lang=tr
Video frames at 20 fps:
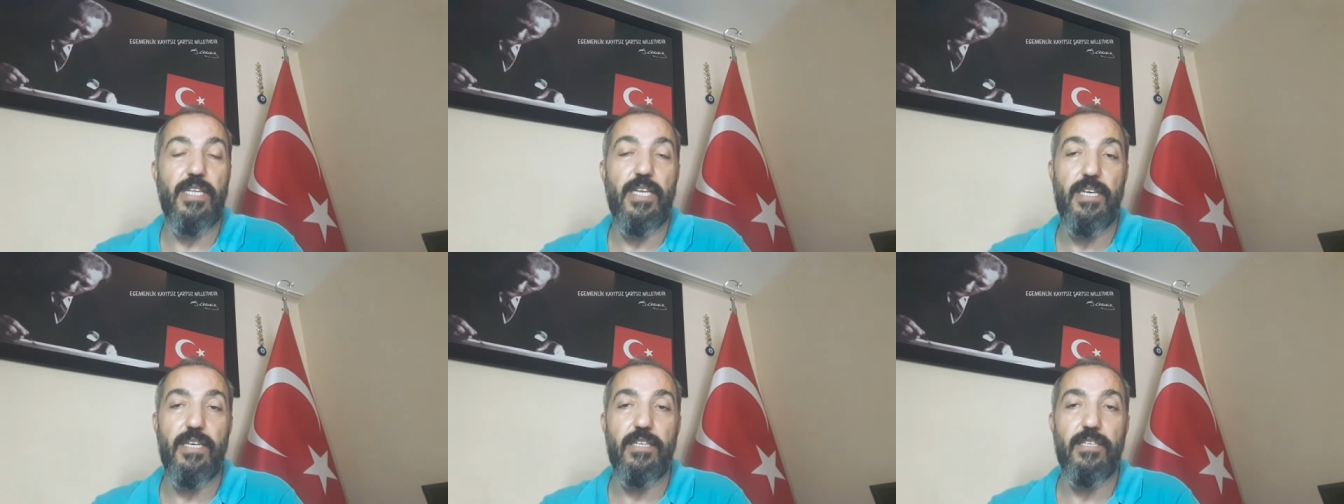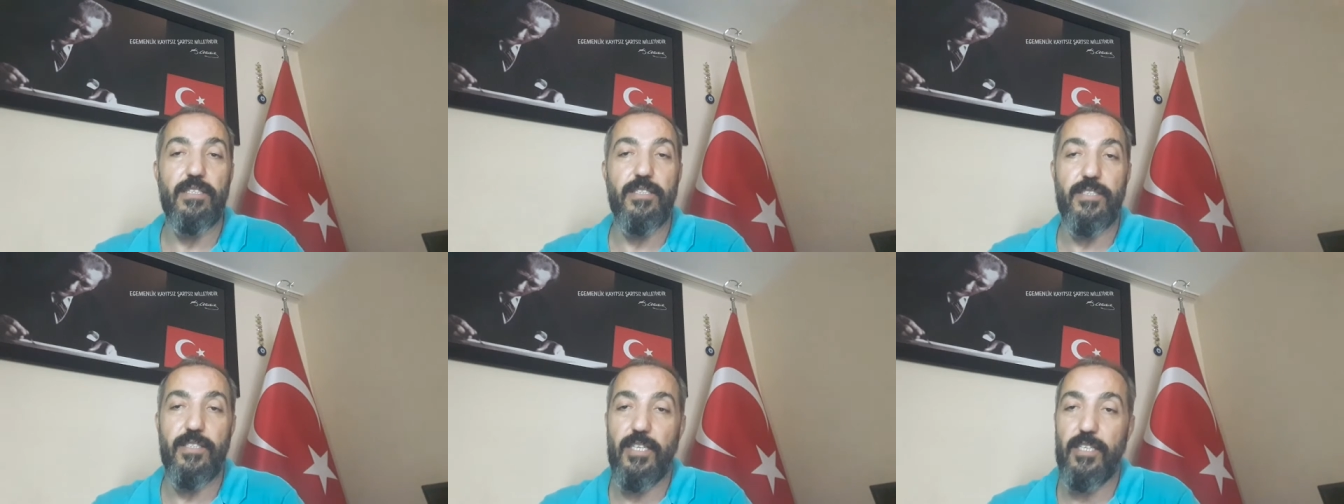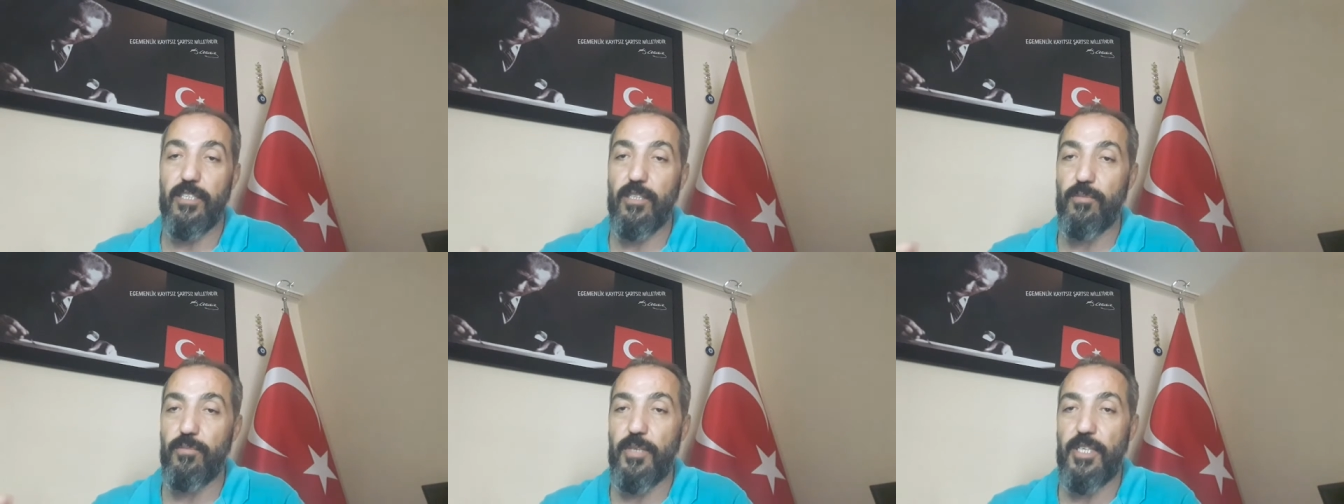değiliz
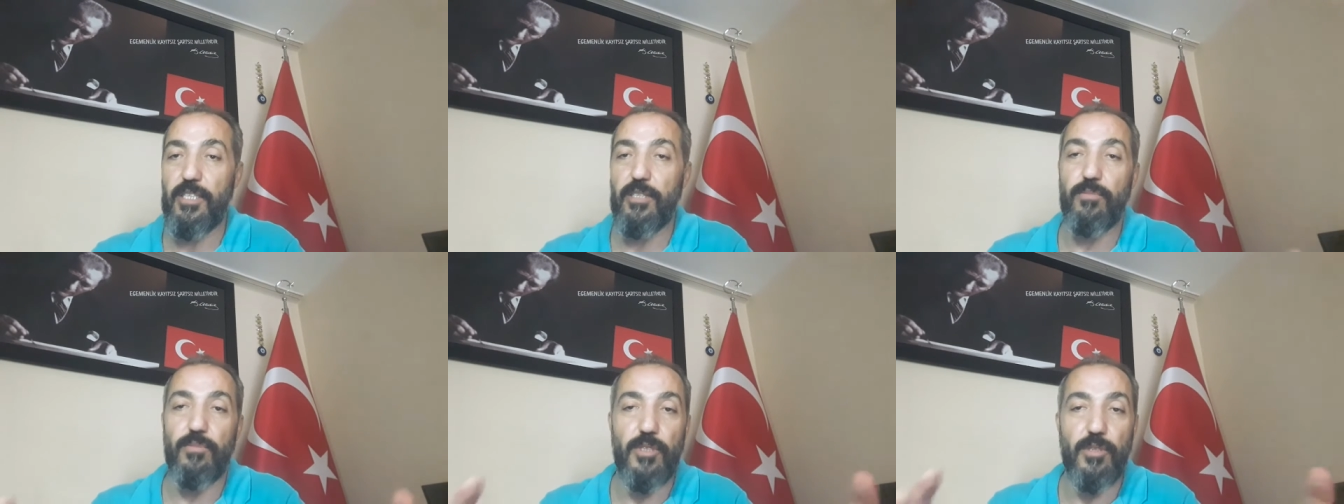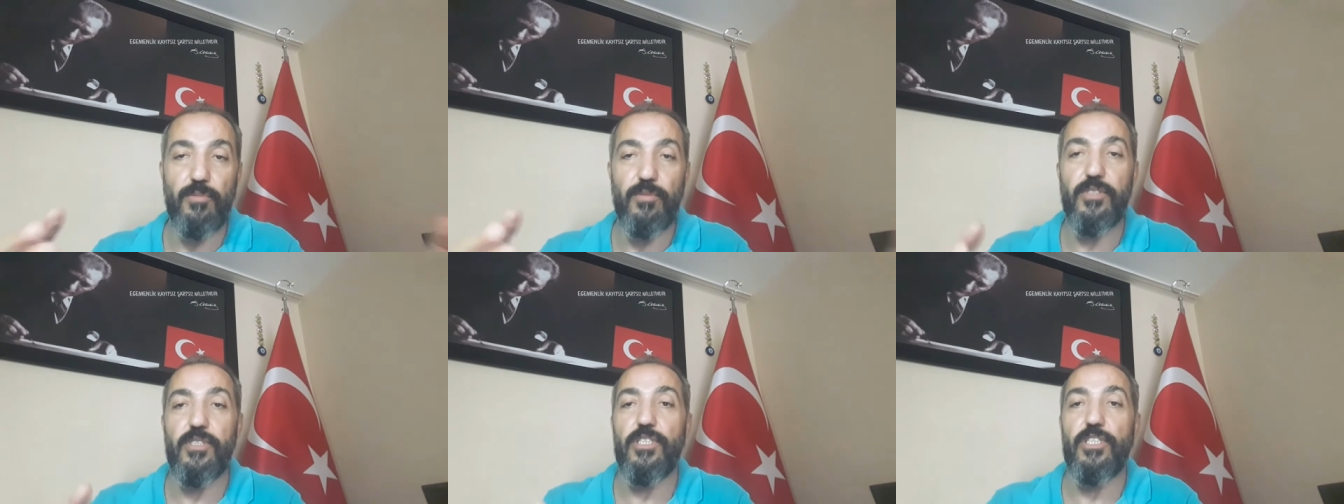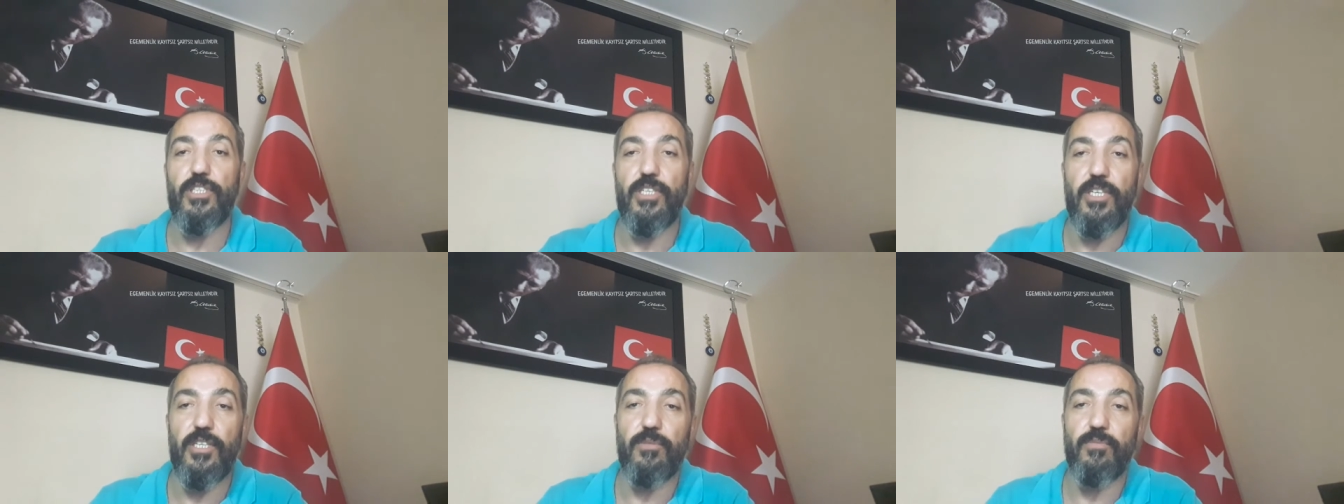ya da benim gibi
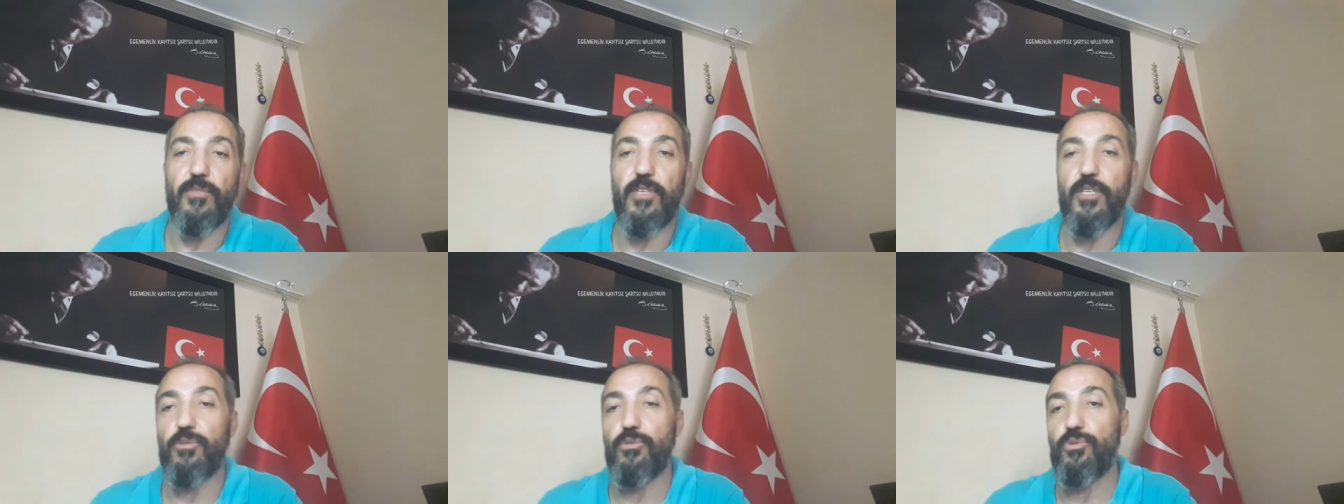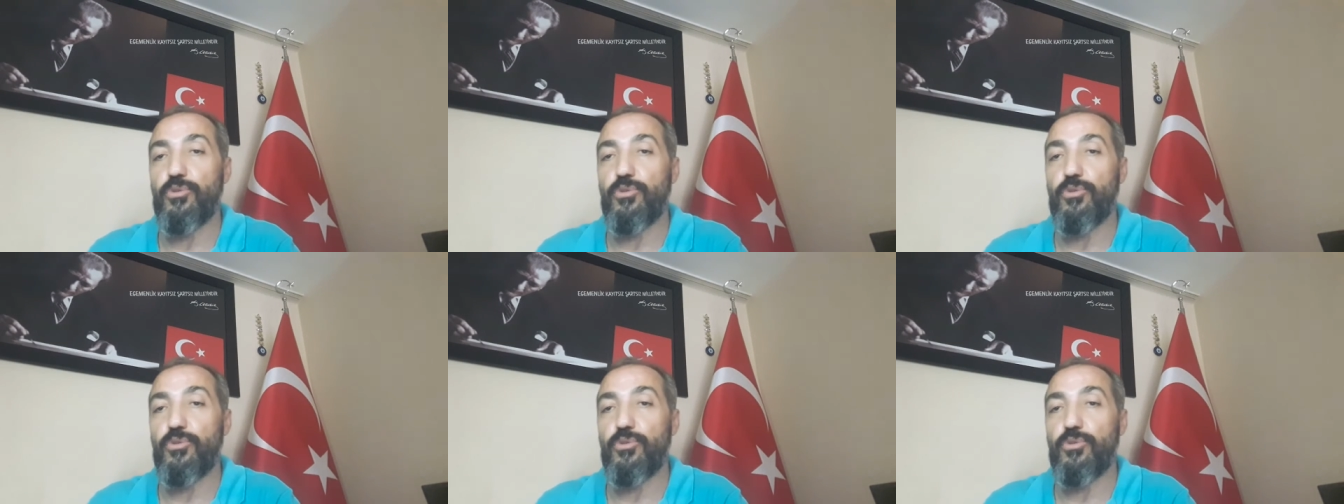işletme,